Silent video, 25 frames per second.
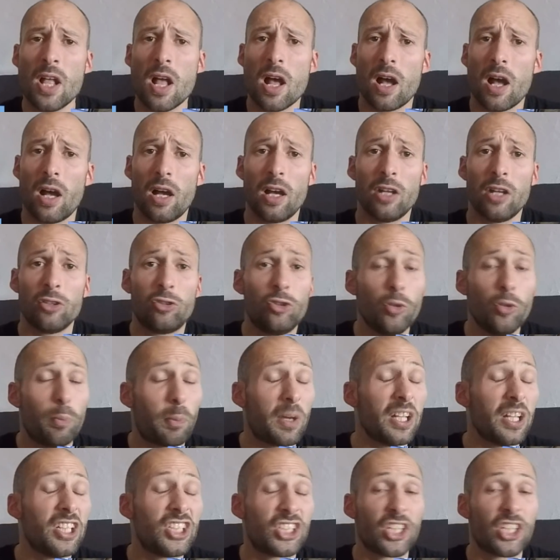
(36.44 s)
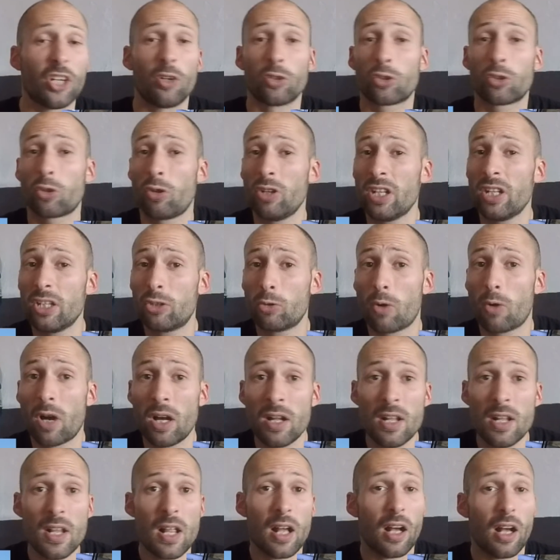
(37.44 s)
euh, du prix que j'ai entre les
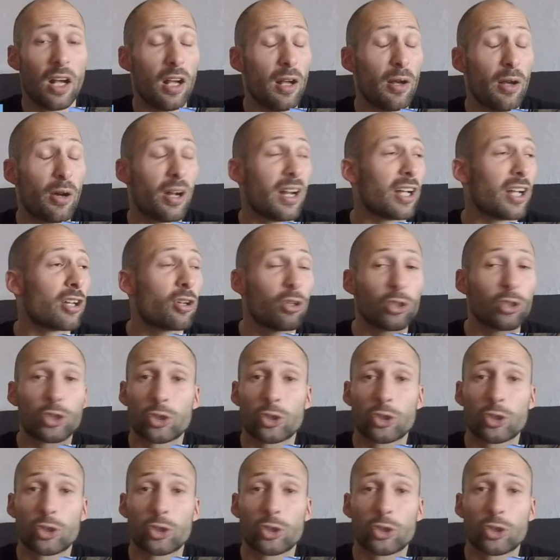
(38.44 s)
doigts. Euh, voilà, quand je